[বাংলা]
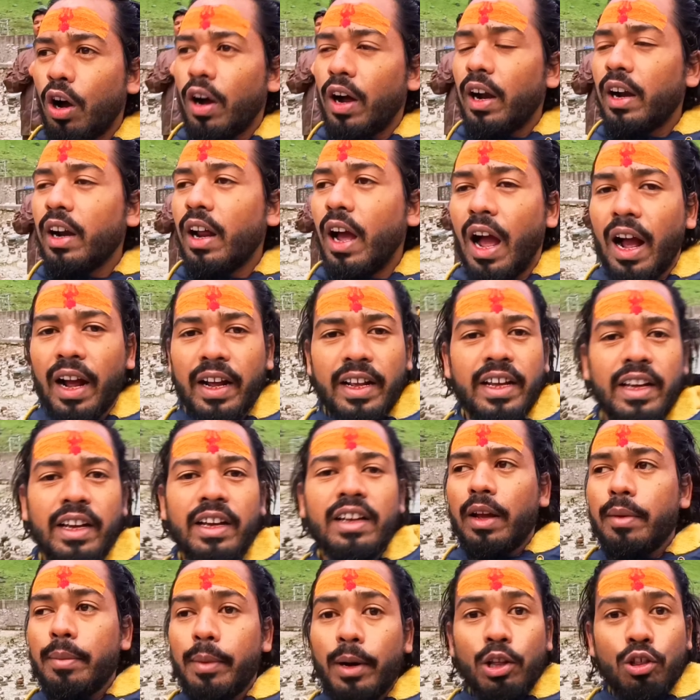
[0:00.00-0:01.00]
হওয়ার আগে
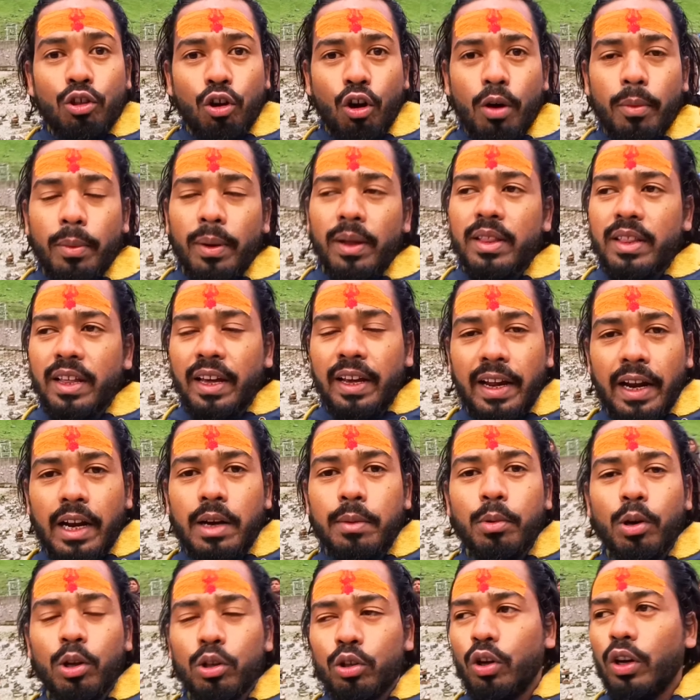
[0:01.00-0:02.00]
আগে মানে ছ মাস যে
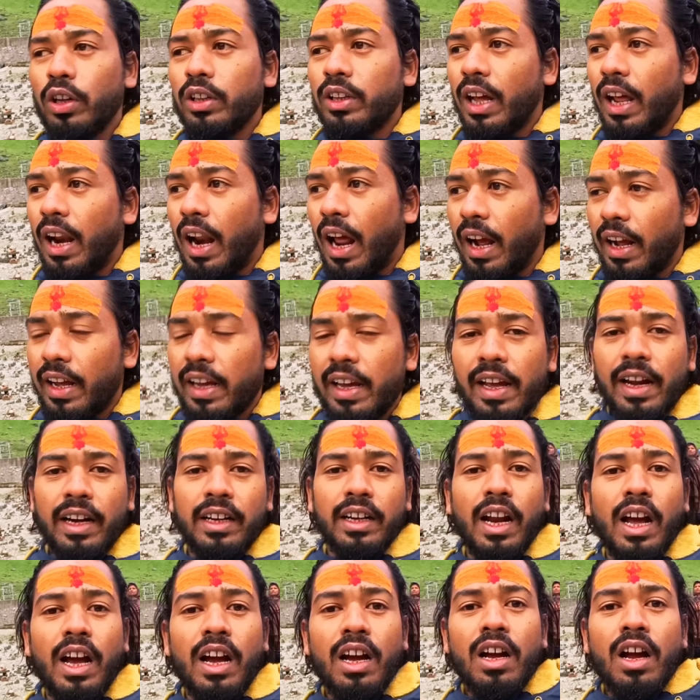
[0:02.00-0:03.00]
গেট বন্ধ হয় তার আগে
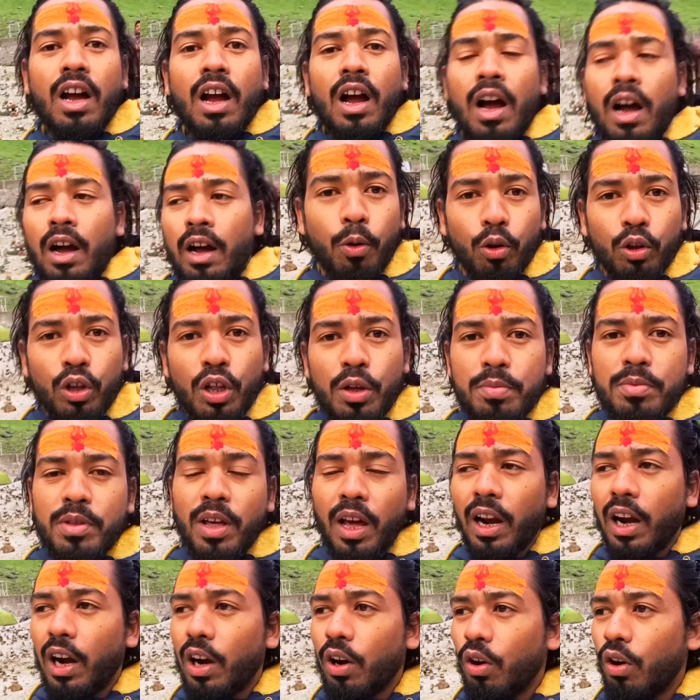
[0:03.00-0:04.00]
একটা প্রদীপ
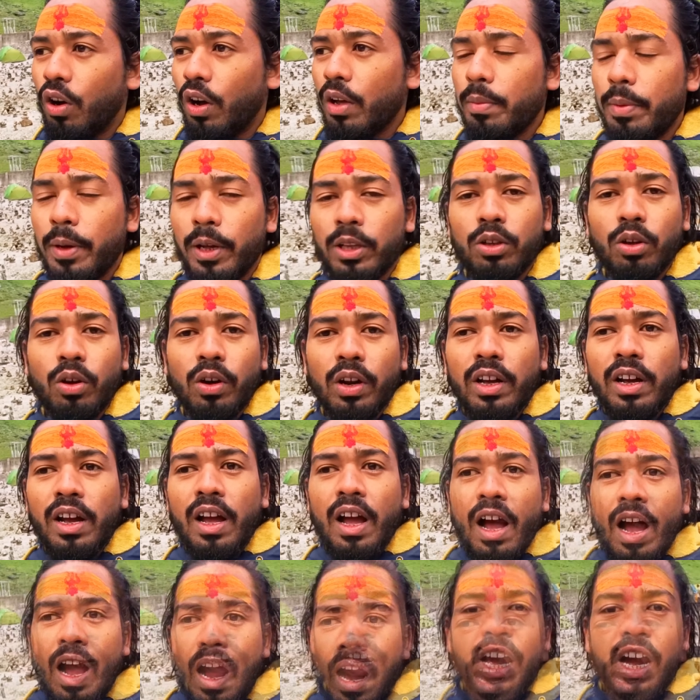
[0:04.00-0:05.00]
জ্বালানো হয় ভেতরে
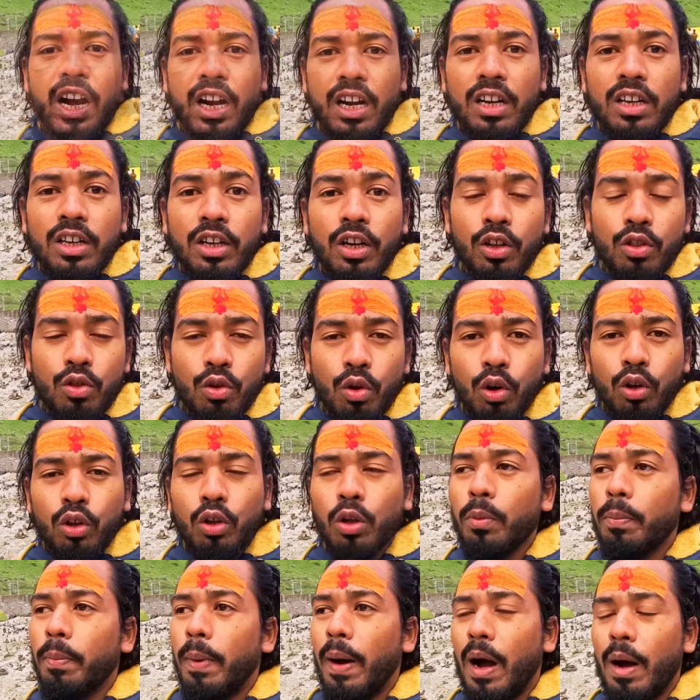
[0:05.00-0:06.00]
এটাকে আখণ্ড জ্যোত
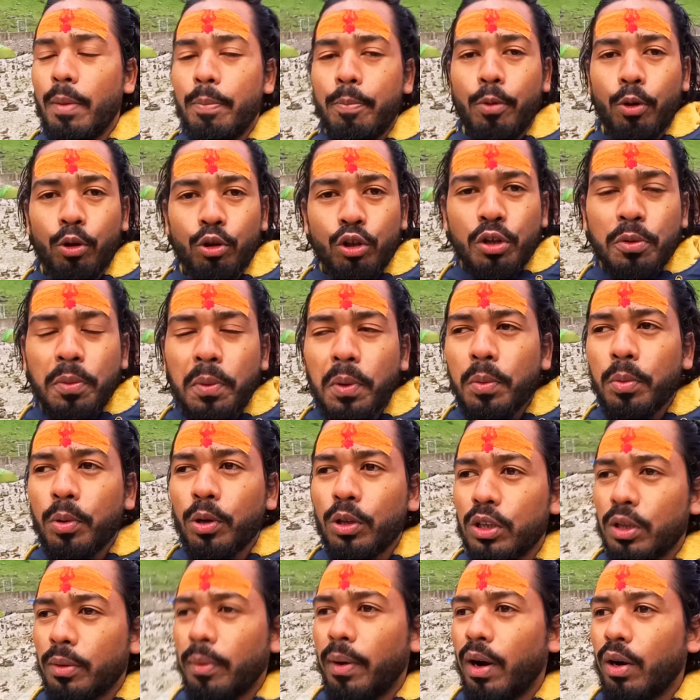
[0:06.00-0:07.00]
বা প্রদীপও
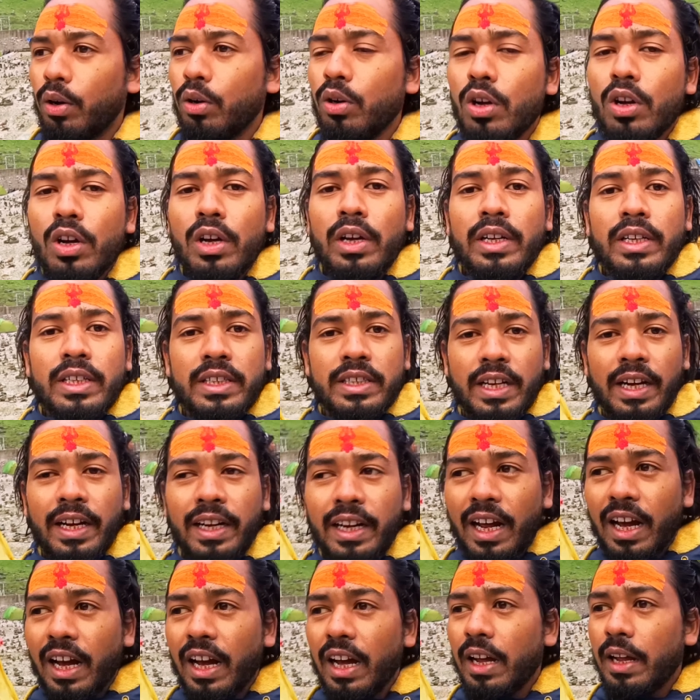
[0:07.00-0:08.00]
বলতে পারো
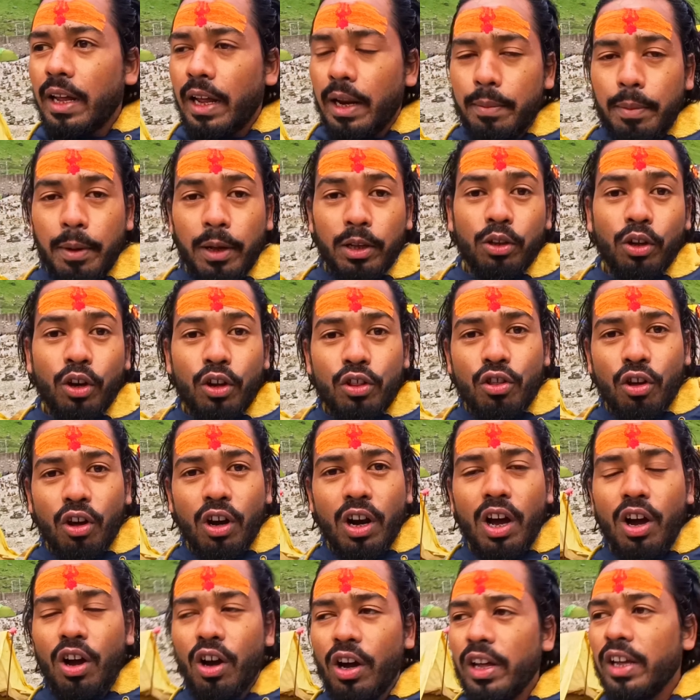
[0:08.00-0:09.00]
সেটা এর ভেতরে
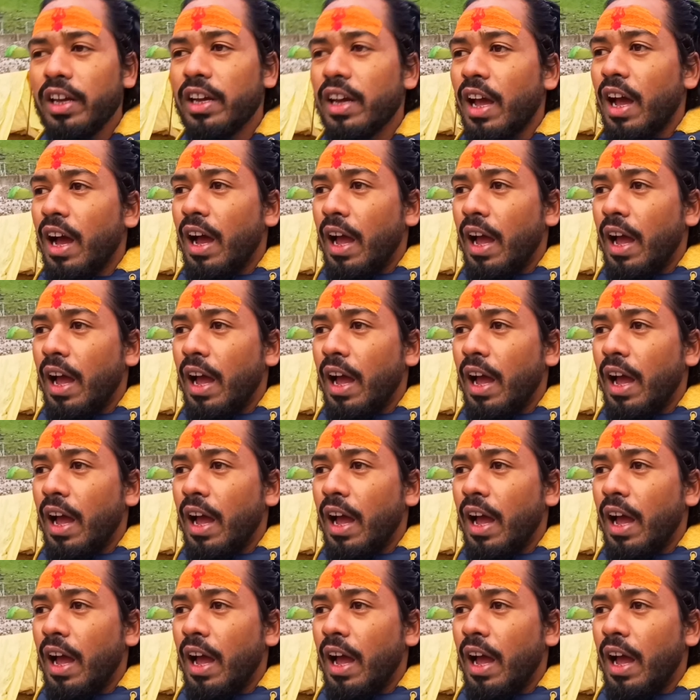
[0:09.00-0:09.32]
জ্বলা হয়